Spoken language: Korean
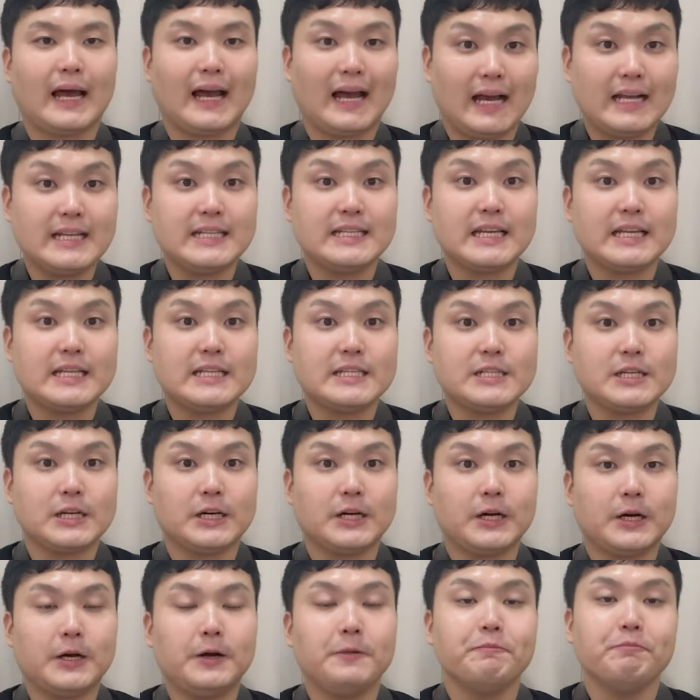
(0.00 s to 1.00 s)

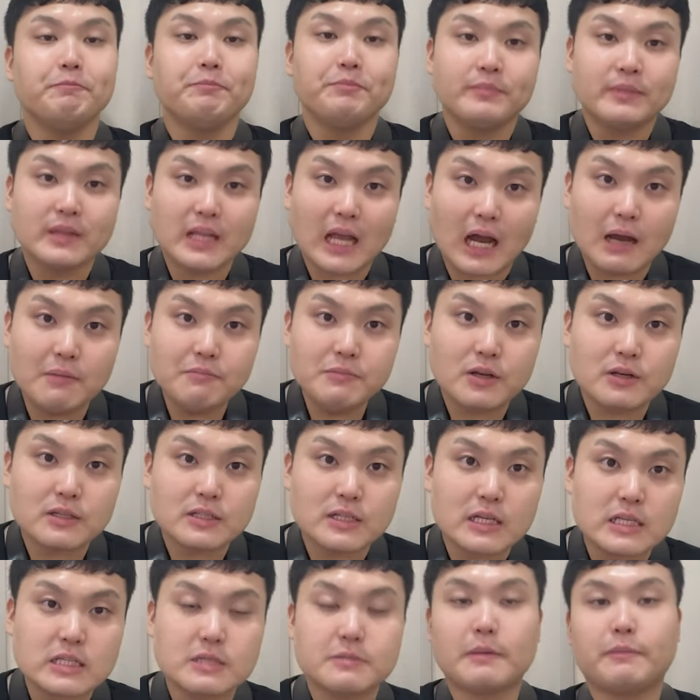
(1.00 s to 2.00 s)
아시겠죠? 다음
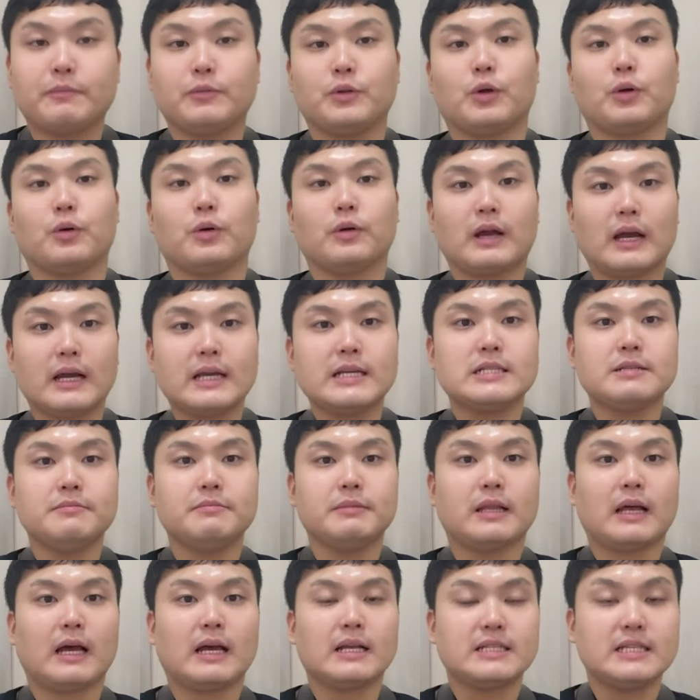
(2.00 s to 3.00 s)
영상에서 뵙도록
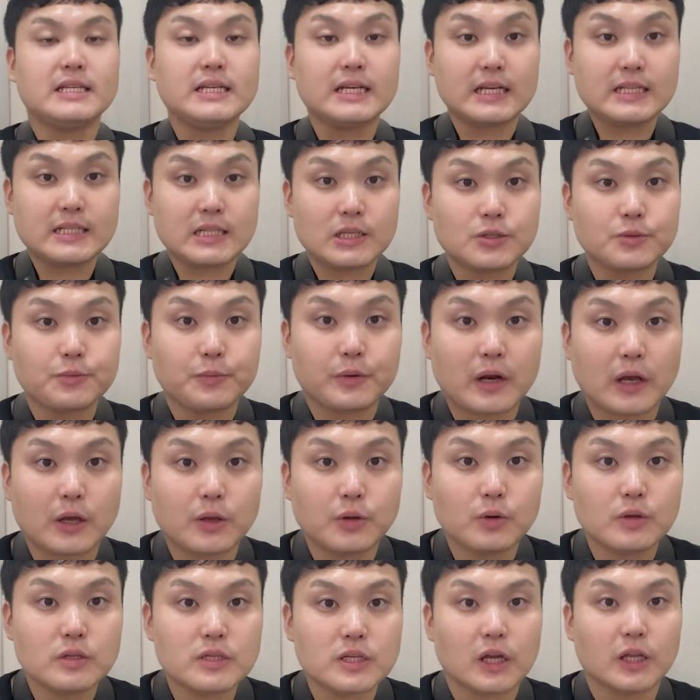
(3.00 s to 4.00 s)
하겠습니다. 지금까지 색소폰
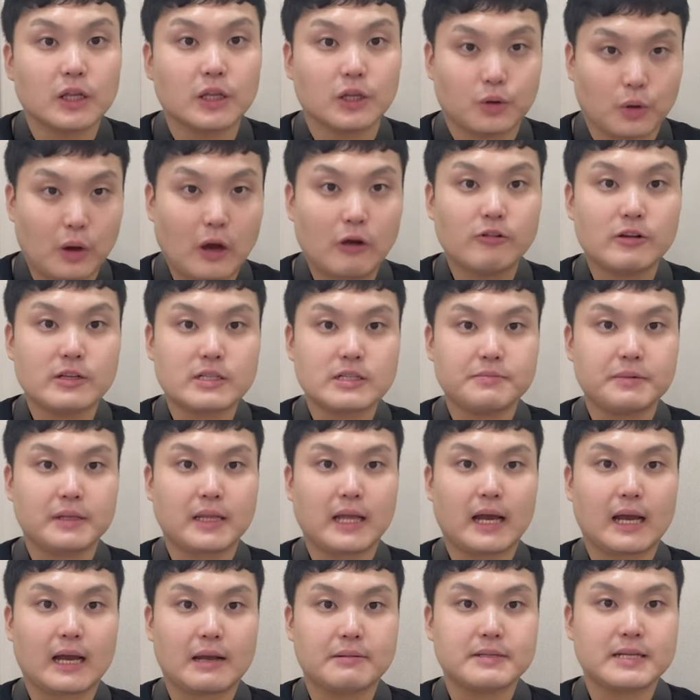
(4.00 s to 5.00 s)
학교
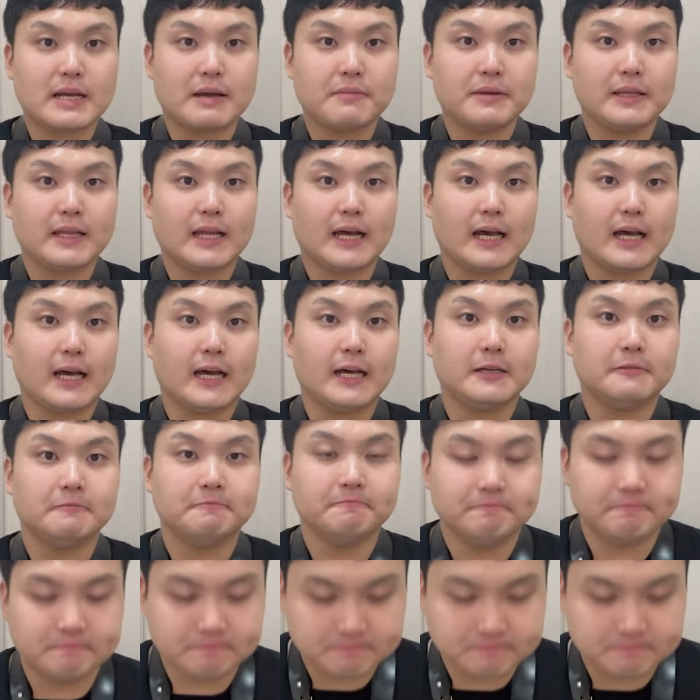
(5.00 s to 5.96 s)
전광우였습니다. 감사합니다.